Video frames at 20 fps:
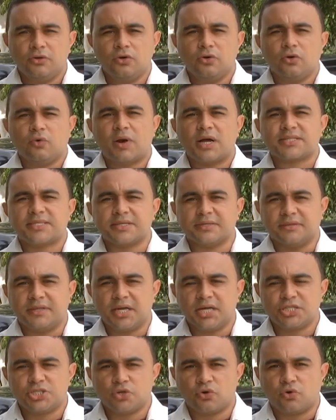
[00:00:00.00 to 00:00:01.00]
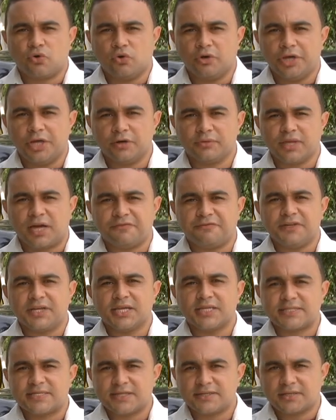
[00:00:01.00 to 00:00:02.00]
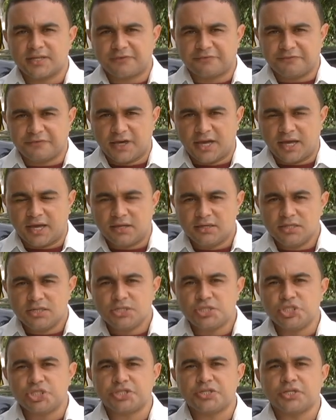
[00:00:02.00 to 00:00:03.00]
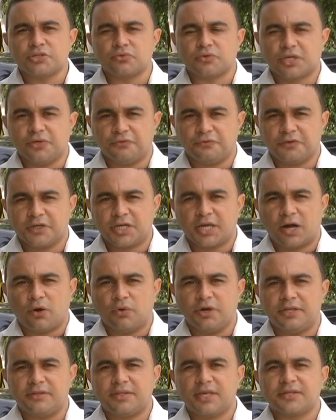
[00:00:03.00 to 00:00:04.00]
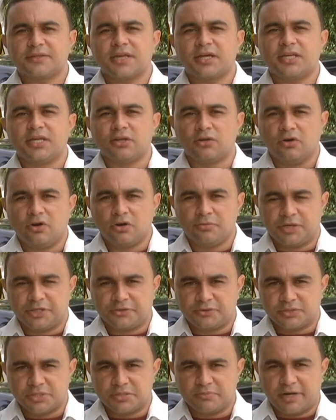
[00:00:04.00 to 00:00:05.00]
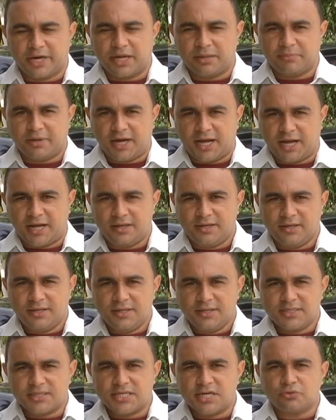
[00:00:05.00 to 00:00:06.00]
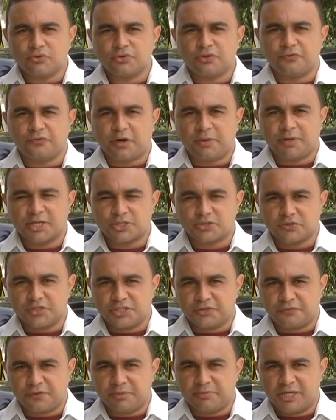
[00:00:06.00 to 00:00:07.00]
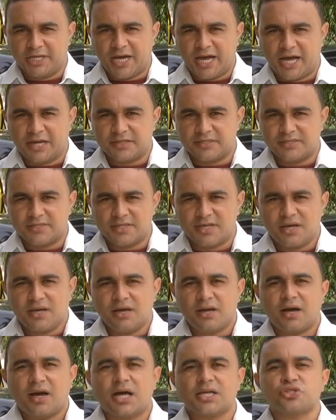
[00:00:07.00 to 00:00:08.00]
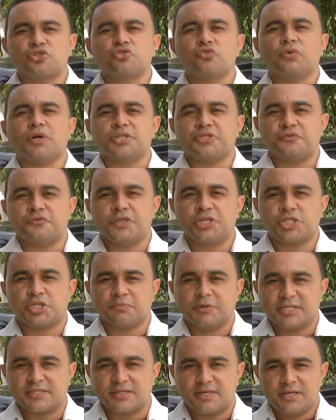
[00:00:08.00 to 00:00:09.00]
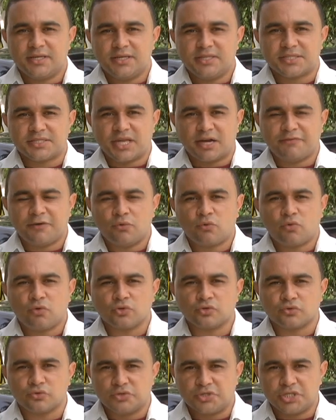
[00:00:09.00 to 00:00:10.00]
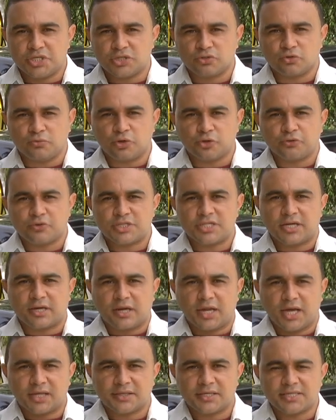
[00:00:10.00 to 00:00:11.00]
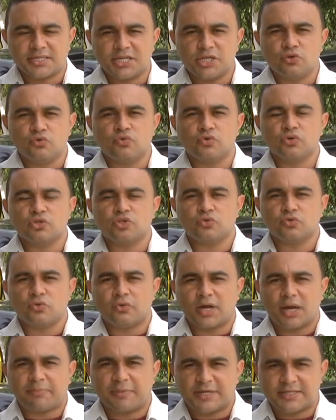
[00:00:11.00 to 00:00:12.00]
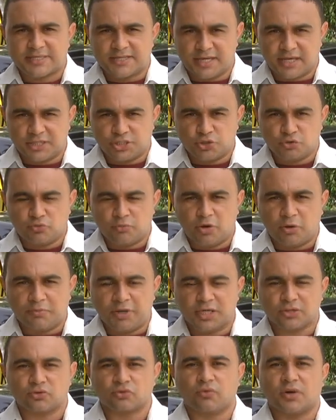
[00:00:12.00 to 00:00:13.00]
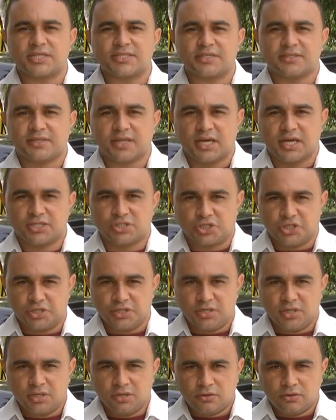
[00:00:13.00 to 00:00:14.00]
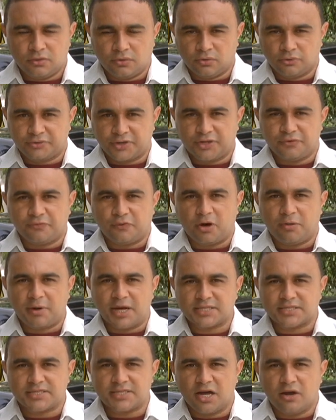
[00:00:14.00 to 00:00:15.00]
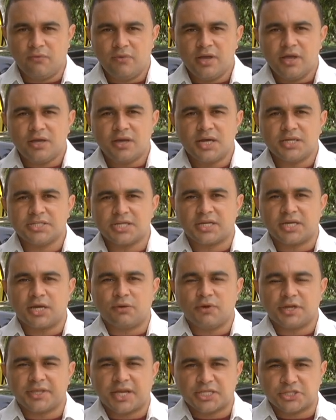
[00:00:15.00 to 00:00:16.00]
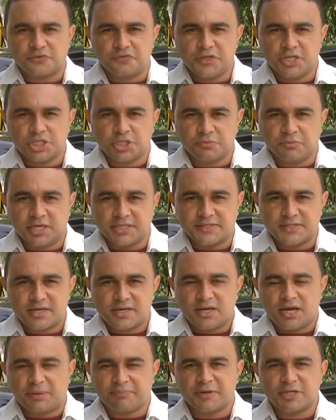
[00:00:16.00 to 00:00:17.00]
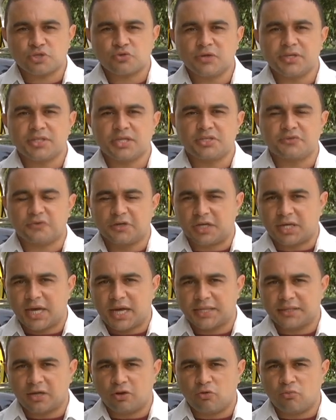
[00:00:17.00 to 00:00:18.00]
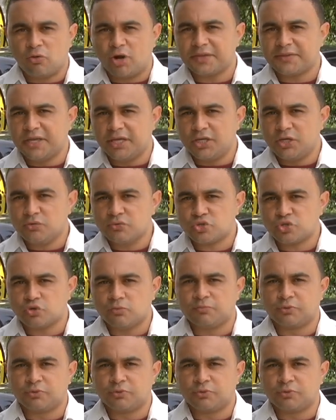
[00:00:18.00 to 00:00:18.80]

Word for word: O acidente ocorreu na Vila Santa Fé, distrito que fica a 80 quilômetros de Marabá. Segundo informações de familiares, as duas vítimas estavam conduzindo motocicleta sem uso do capacete no momento do acidente. Outra informação é de que uma das vítimas, a pessoa identificada como Adeilson